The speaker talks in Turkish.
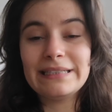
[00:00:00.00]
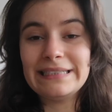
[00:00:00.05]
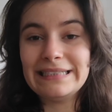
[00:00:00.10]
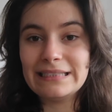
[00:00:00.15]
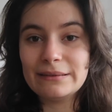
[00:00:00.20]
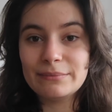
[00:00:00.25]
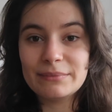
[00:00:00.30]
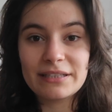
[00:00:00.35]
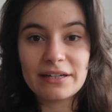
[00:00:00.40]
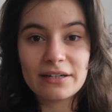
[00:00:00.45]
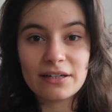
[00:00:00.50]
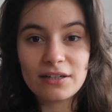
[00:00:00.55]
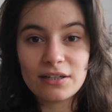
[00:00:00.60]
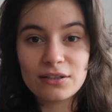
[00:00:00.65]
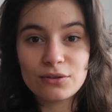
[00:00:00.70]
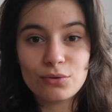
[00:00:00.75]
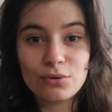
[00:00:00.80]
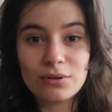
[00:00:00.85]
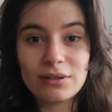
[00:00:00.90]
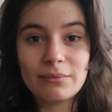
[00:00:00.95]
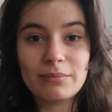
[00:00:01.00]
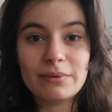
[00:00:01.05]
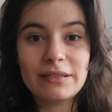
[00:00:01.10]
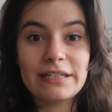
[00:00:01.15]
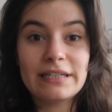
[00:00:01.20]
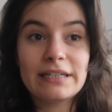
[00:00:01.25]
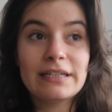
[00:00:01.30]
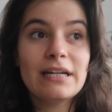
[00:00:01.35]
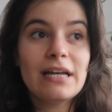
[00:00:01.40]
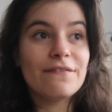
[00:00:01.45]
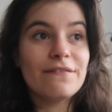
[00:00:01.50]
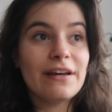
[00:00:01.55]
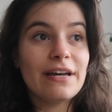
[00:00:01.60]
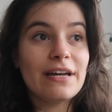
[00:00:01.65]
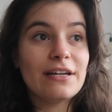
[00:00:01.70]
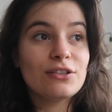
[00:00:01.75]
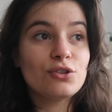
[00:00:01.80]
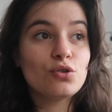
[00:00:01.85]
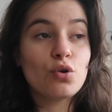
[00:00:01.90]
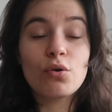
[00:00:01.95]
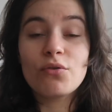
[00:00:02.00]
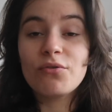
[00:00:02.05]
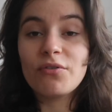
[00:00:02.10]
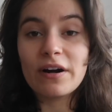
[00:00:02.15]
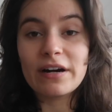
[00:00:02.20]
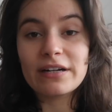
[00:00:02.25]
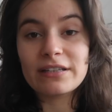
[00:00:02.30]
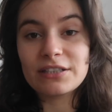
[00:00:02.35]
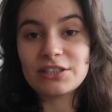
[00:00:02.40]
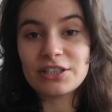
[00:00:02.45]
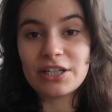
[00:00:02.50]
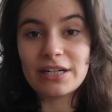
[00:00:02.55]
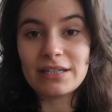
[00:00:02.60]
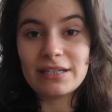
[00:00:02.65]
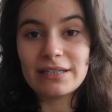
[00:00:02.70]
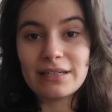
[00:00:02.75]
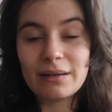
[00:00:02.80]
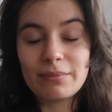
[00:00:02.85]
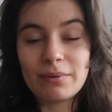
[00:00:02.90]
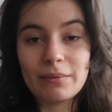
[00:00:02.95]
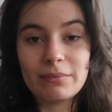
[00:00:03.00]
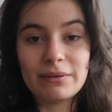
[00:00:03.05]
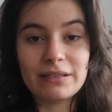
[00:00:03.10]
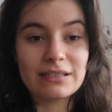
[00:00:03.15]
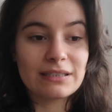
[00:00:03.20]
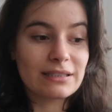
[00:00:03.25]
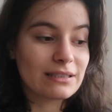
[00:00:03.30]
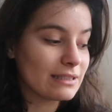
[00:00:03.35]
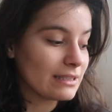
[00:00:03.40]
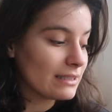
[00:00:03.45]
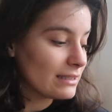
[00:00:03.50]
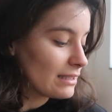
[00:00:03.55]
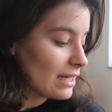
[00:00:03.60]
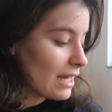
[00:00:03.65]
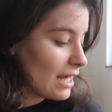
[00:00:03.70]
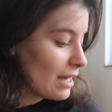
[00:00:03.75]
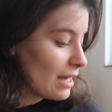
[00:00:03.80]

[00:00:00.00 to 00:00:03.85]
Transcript: 20 dakika da olabilir ve çok farklı şeyler yapabilirsiniz.